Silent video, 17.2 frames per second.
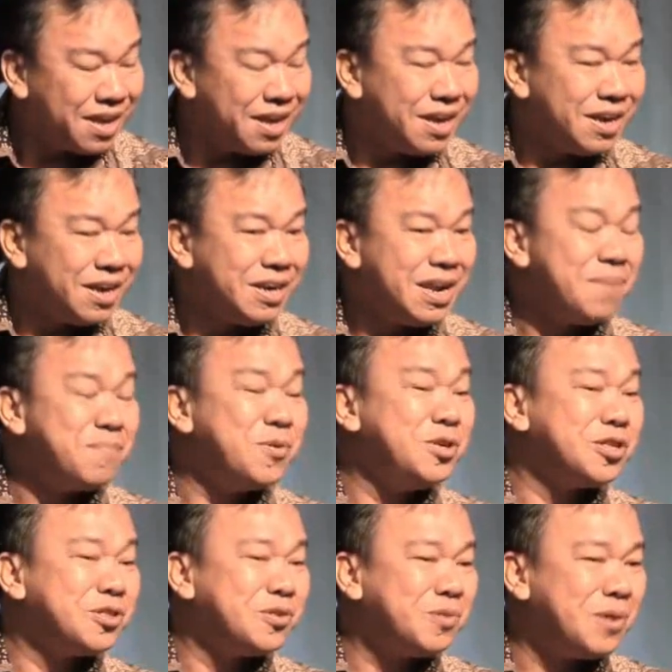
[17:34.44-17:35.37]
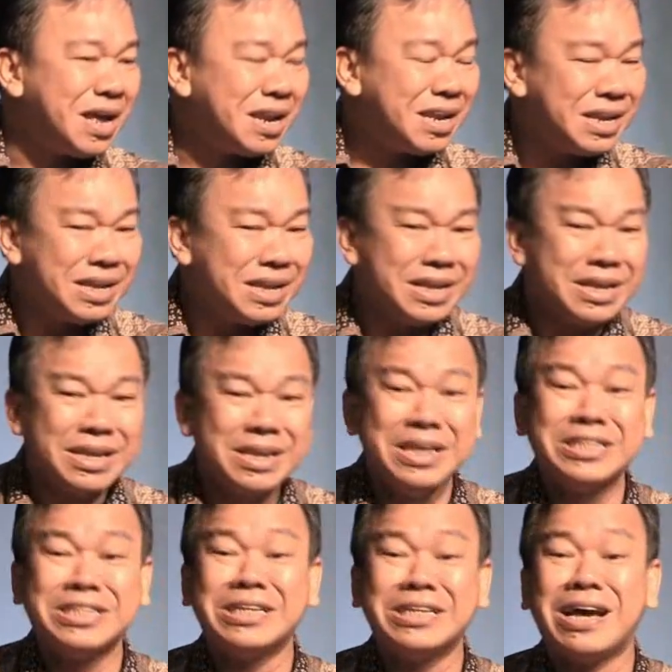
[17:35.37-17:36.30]
Dan puji Tuhan,
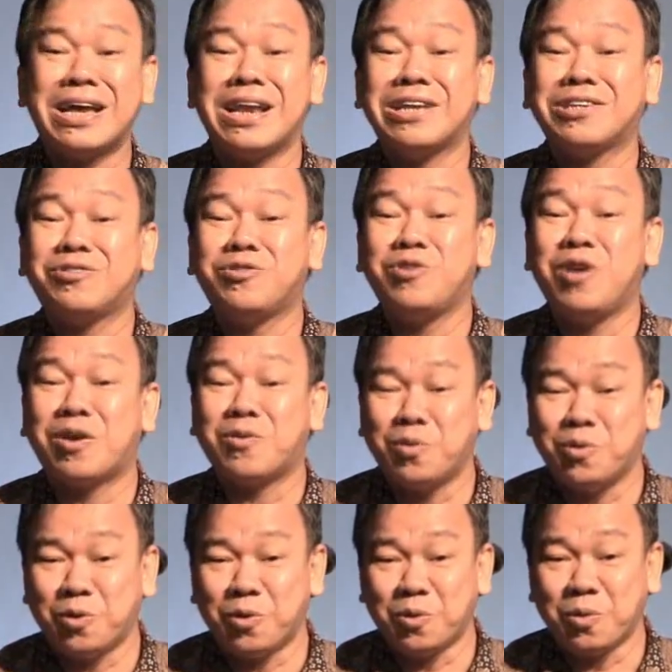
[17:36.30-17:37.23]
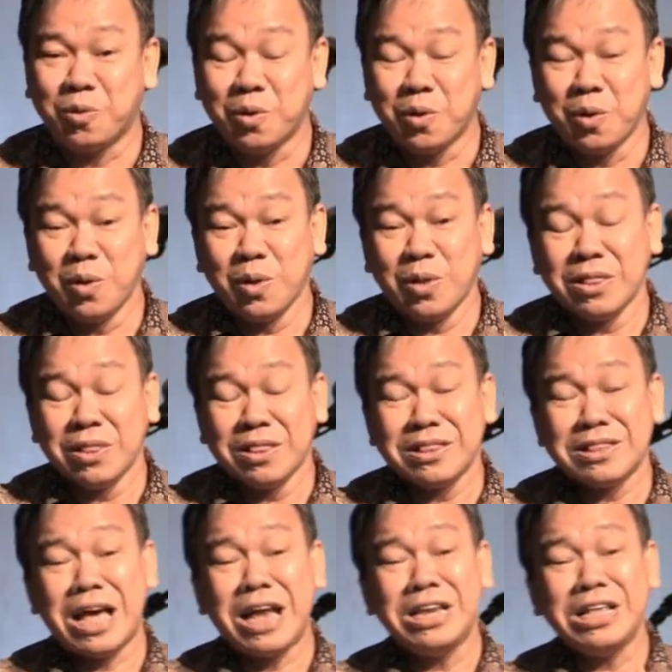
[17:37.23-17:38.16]
dia sekarang sudah rukun.
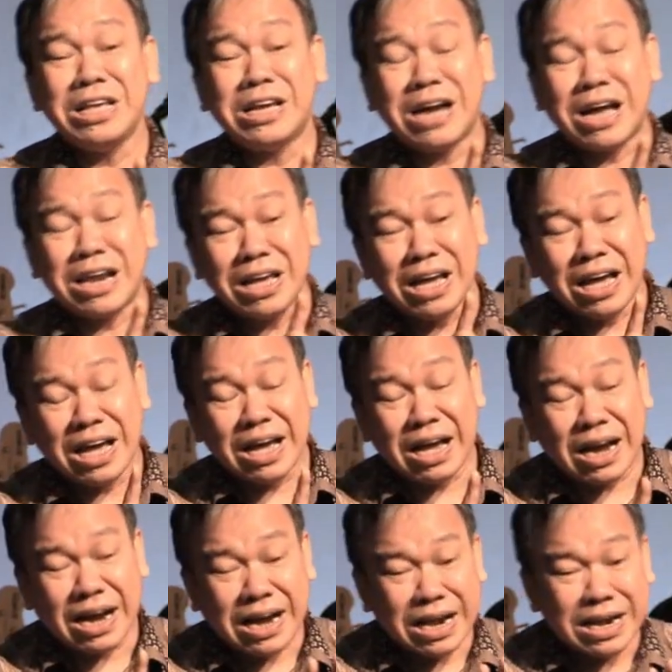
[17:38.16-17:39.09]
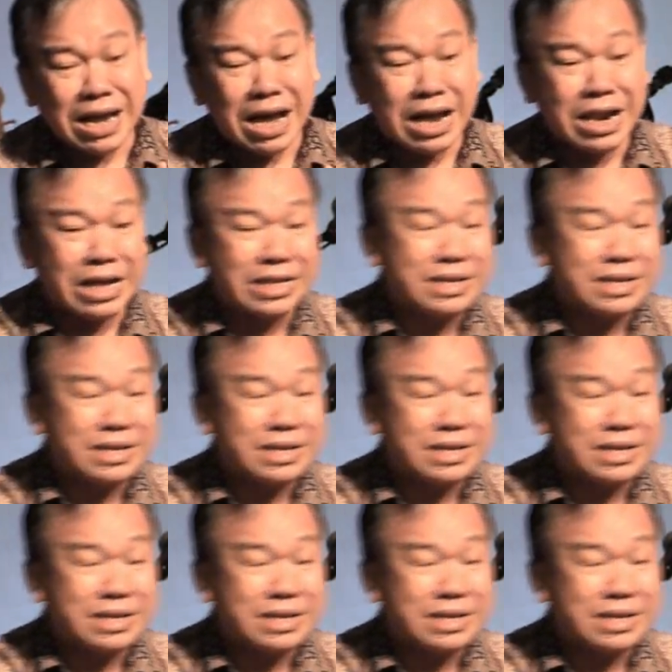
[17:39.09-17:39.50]
Tadi karena karena anaknya